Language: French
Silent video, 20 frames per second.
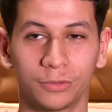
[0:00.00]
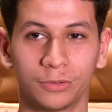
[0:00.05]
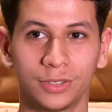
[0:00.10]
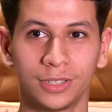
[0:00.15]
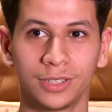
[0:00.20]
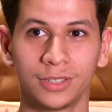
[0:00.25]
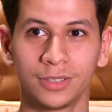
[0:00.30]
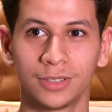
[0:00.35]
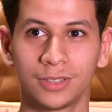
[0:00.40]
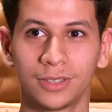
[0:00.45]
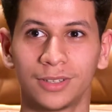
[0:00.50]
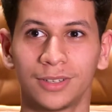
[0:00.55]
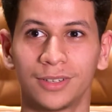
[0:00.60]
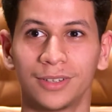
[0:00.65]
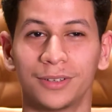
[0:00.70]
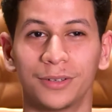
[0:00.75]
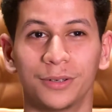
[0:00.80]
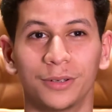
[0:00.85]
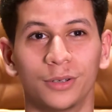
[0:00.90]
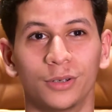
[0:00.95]
envie,
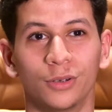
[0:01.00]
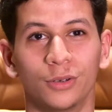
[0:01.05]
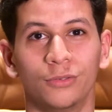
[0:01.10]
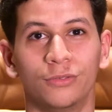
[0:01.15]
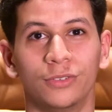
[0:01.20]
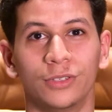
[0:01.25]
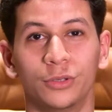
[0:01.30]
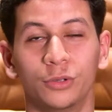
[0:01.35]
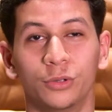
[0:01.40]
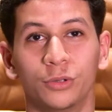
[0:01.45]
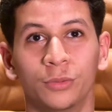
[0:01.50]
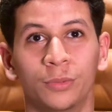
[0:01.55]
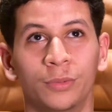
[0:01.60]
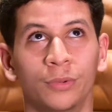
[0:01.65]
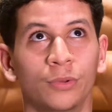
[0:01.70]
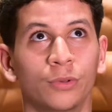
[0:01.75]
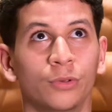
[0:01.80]
euh, le fait de